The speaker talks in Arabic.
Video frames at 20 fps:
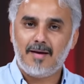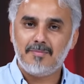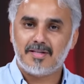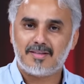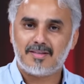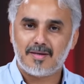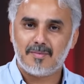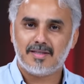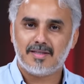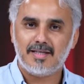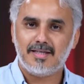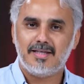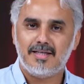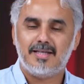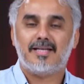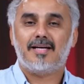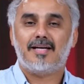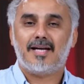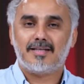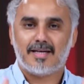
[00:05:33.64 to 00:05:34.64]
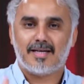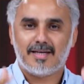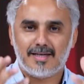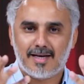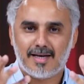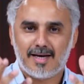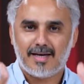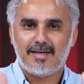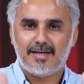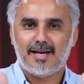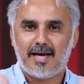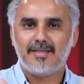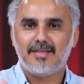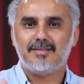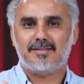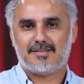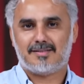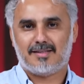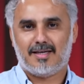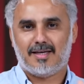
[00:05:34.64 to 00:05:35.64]
من 80 الى الى الى اي
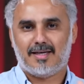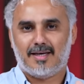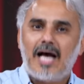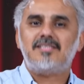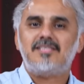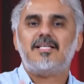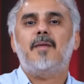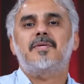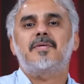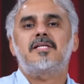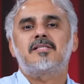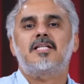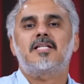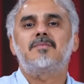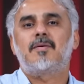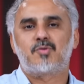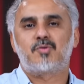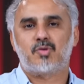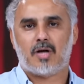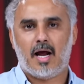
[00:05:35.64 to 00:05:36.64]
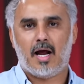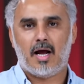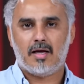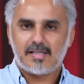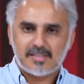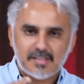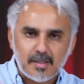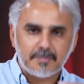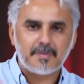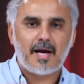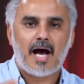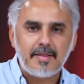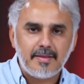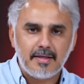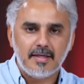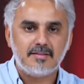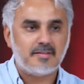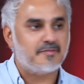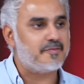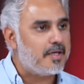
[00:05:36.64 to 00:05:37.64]
90 اصحى من الصدمه بسرعه الصدمه هذا
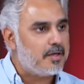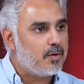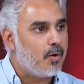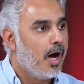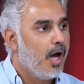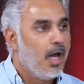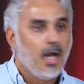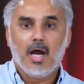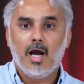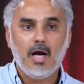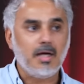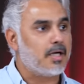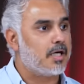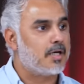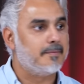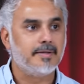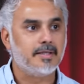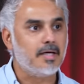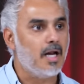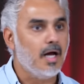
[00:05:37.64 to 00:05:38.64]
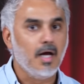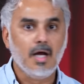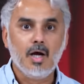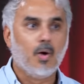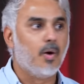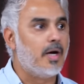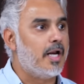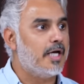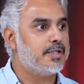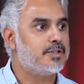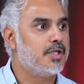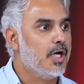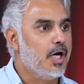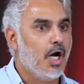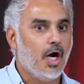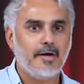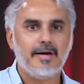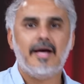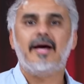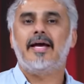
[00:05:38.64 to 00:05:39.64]
اللي انت فيها اللي هو احنا كبرنا ولا ايش
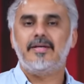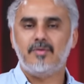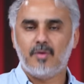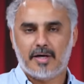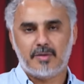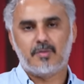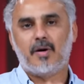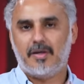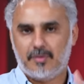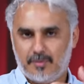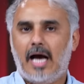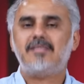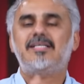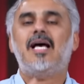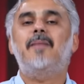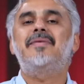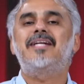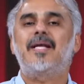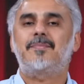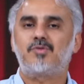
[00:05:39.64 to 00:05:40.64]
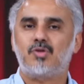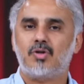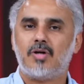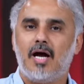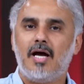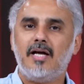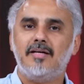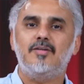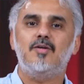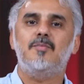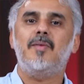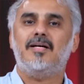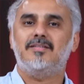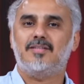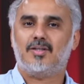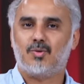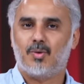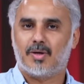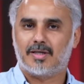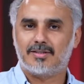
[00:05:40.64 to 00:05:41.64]
احنا ايوه ايوه ايوه اصحى منها بسرعه لانه ما
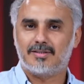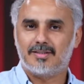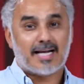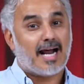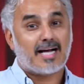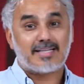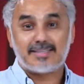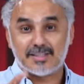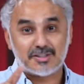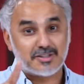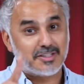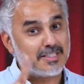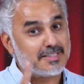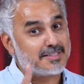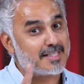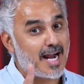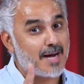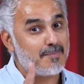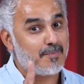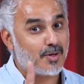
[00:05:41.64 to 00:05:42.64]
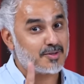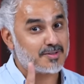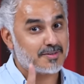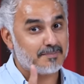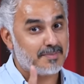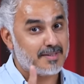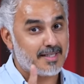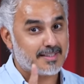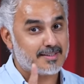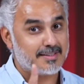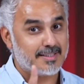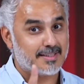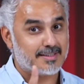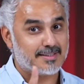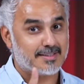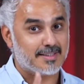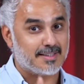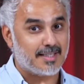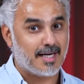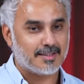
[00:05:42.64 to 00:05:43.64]
عندك وقت ترى اكثر جيل دراما اقسم بالله جيل
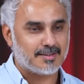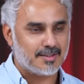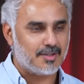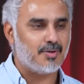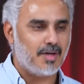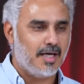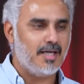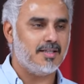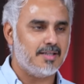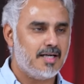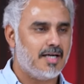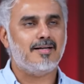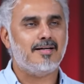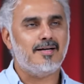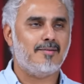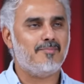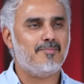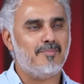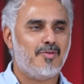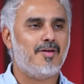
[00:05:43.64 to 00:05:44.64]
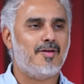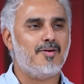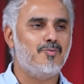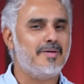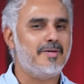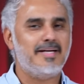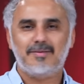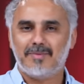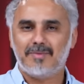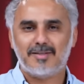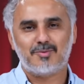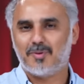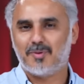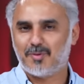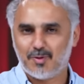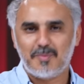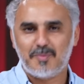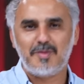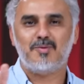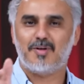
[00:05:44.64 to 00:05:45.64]
التسعينات اللي هو احنا لا مظلومين ما انتم
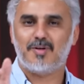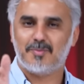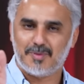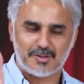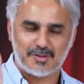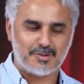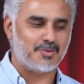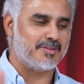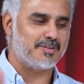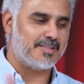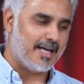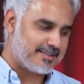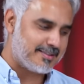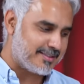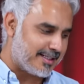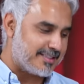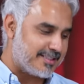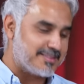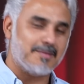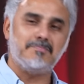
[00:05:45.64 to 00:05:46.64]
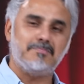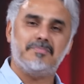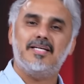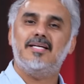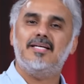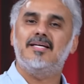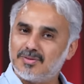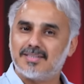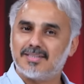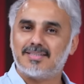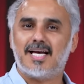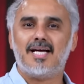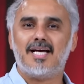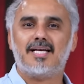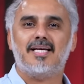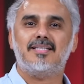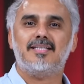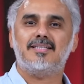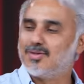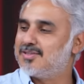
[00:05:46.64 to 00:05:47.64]
مظلومين ولا يحزنون تعال تكي جنبي انت
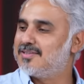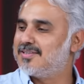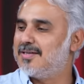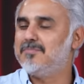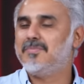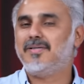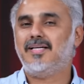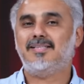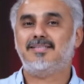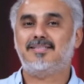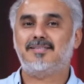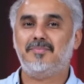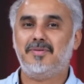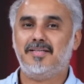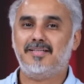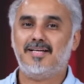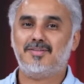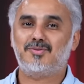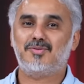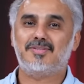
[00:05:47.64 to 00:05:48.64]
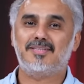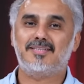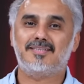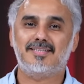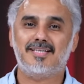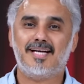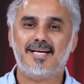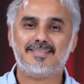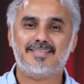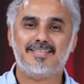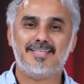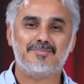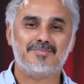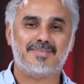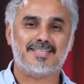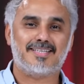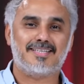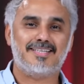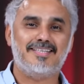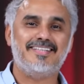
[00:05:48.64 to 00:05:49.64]
ساكت وص جنبنا احنا السبعينات والستينات كنا
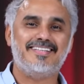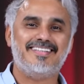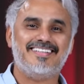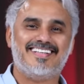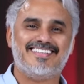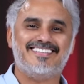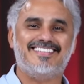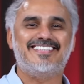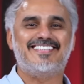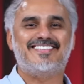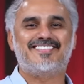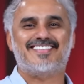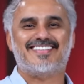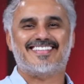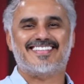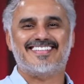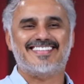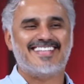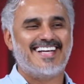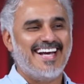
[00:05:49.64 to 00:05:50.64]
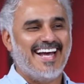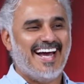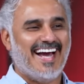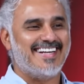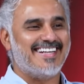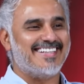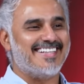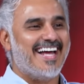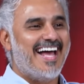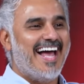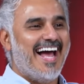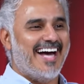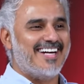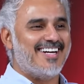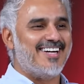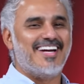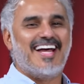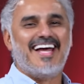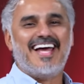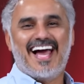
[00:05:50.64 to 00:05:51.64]
متكيين قاعدين نتفرج على ال على
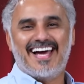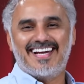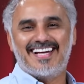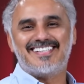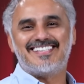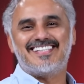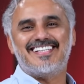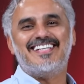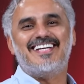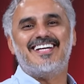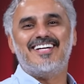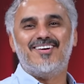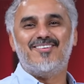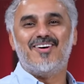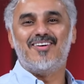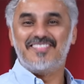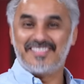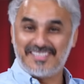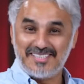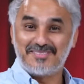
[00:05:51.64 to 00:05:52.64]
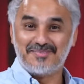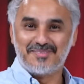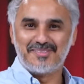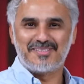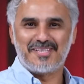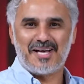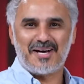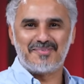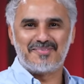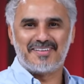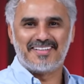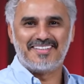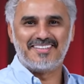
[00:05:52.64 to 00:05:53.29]
ال على الجيل اللي هو من جد مستقبل